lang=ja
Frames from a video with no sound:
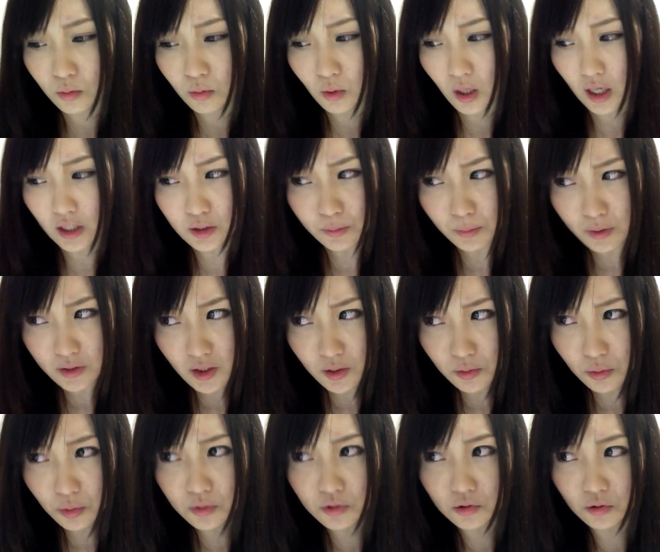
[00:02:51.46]
始めた
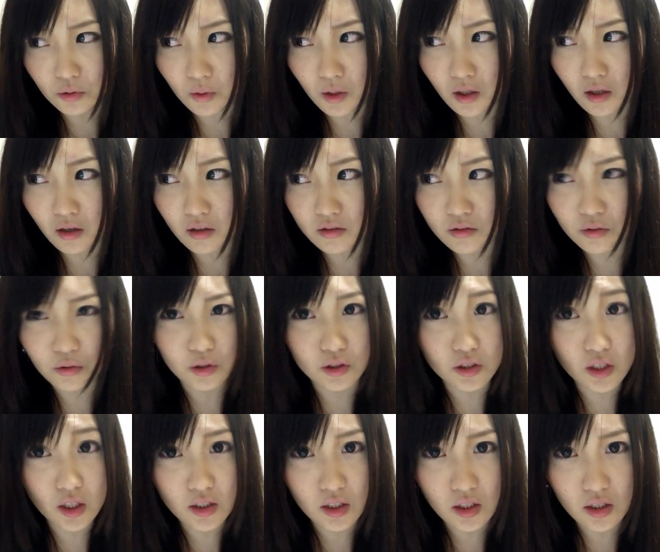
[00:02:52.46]
当初はすごい否
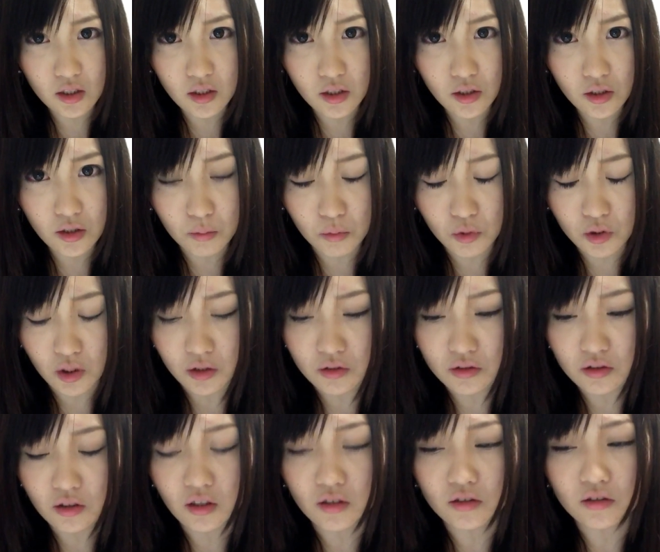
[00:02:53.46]
定的な意見もたく
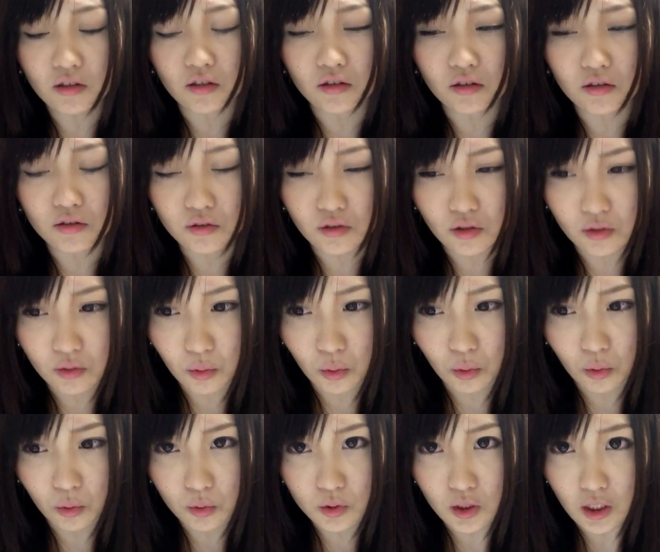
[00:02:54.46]
さんあったんですけ
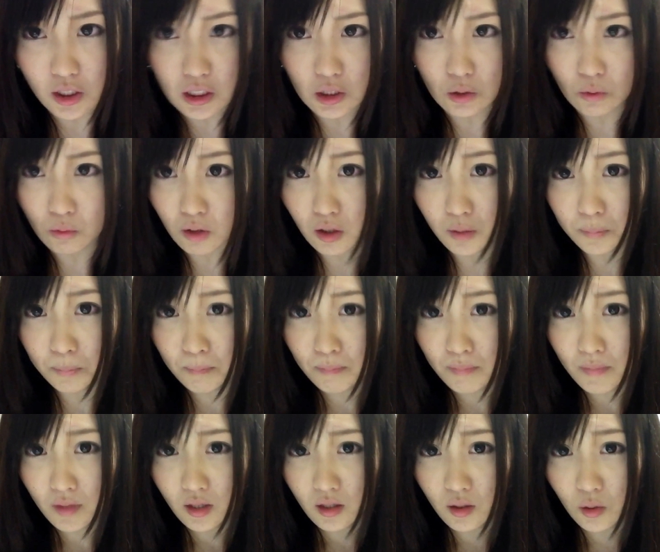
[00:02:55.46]
ど、最近は
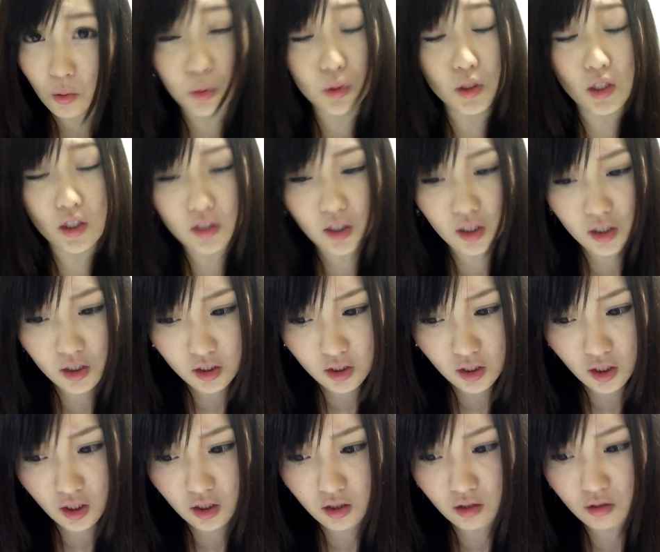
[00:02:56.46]
肯定的
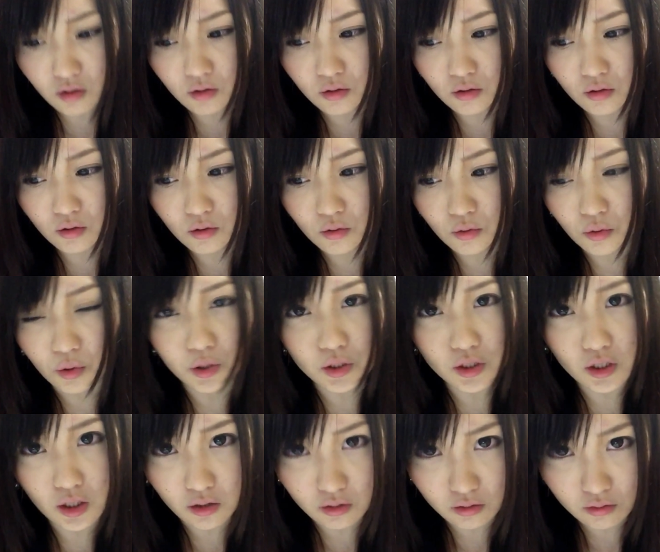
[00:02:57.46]
なご意
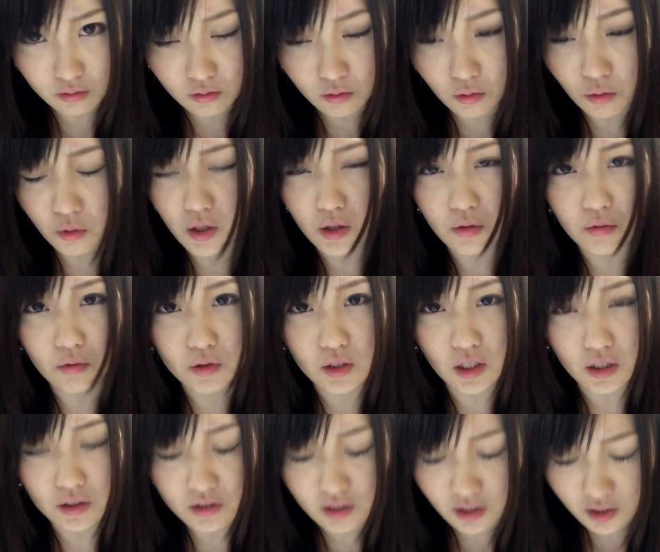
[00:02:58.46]
見応援を
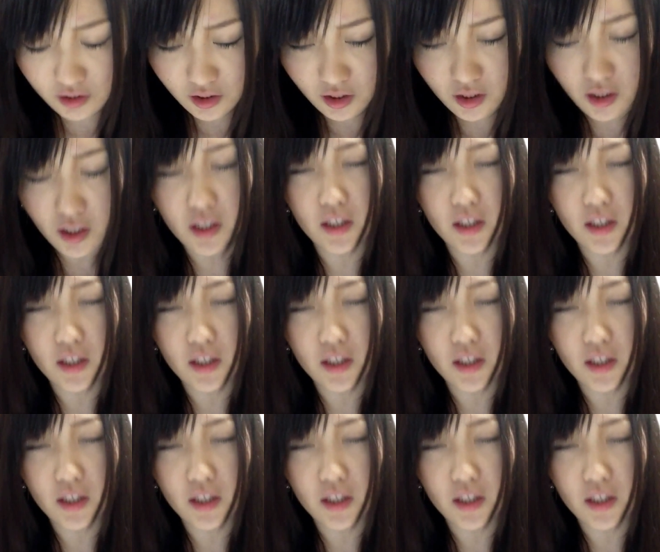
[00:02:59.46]
たくさんいただ